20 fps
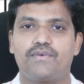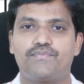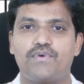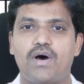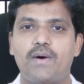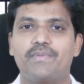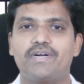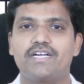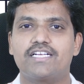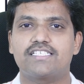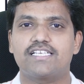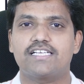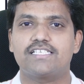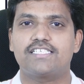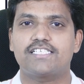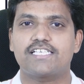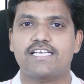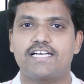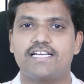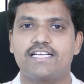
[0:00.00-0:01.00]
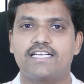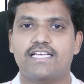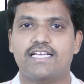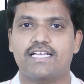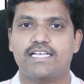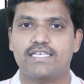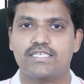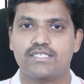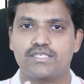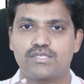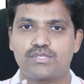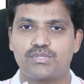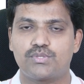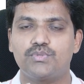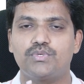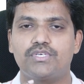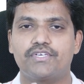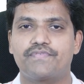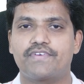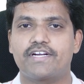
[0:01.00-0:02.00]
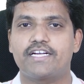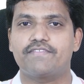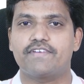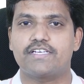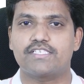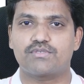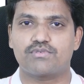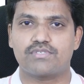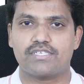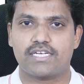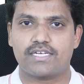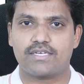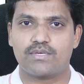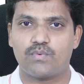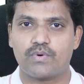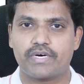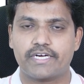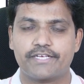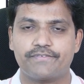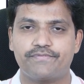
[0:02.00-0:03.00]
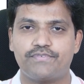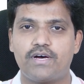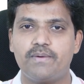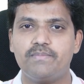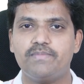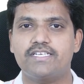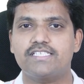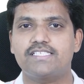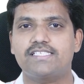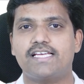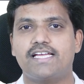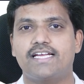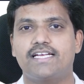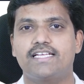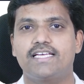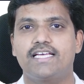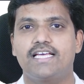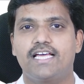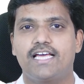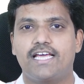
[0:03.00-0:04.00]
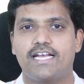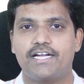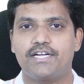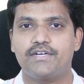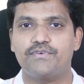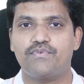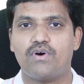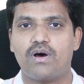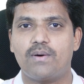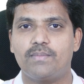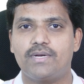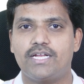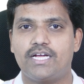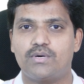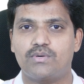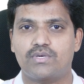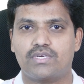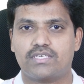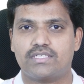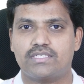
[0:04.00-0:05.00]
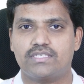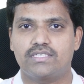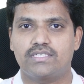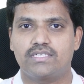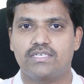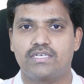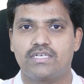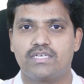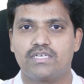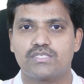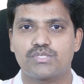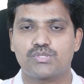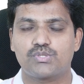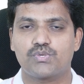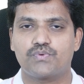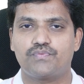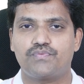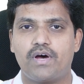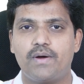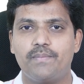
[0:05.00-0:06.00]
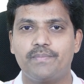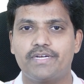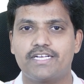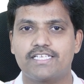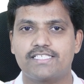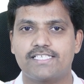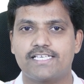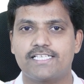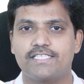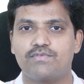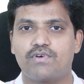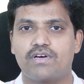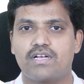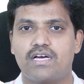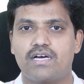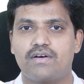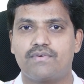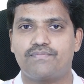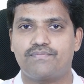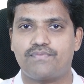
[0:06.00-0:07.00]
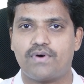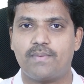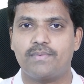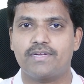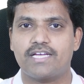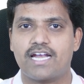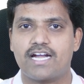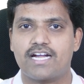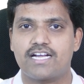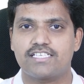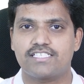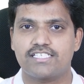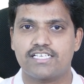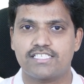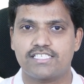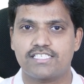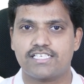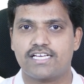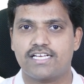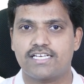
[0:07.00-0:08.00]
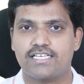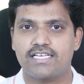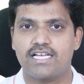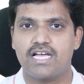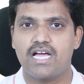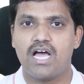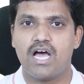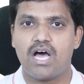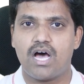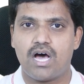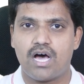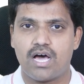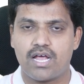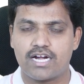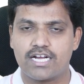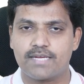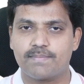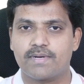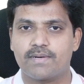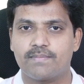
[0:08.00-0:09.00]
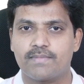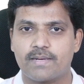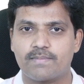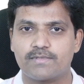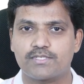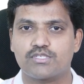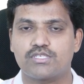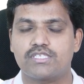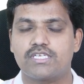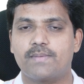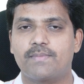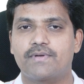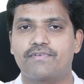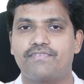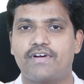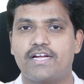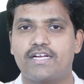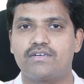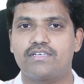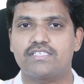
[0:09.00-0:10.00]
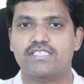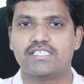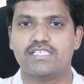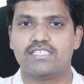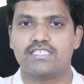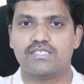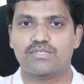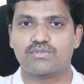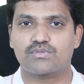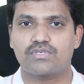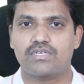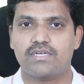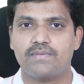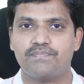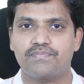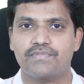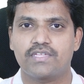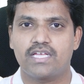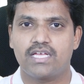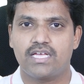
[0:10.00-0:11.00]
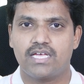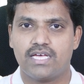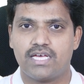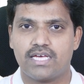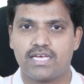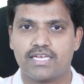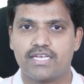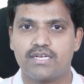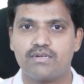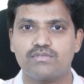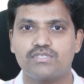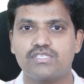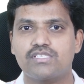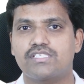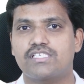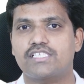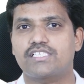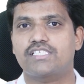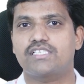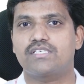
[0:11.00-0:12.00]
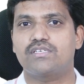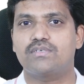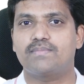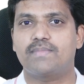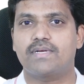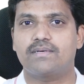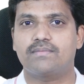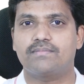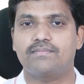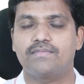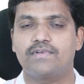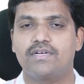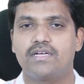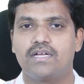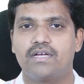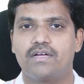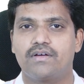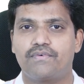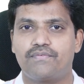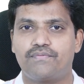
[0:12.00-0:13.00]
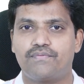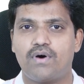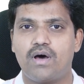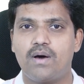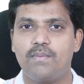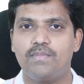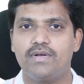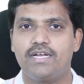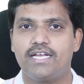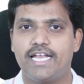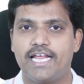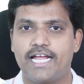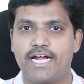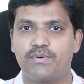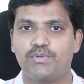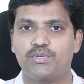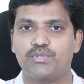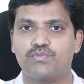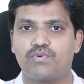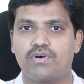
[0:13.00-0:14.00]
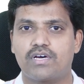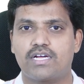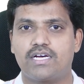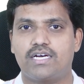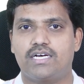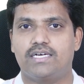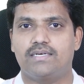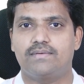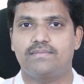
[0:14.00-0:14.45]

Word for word: ఫామ్ని డిజైన్ చేయాలంటే టూ డిఫరెంట్ వేస్ ఉన్నాయి ఒకటి ఫామ్ డిజైన్ రెండు ఫామ్ లేఅవుట్ సో ఫామ్ డిజైన్ ద్వారా ఫామ్ని ఎలా డిజైన్ చేయాలి ఆల్రెడీ మనం ఎపిసోడ్ నెంబర్ ఫైవ్లో డిస్కస్ చేసుకున్నాం ఈరోజు సెషన్లో మనం ఫామ్ లేఅవుట్ ద్వారా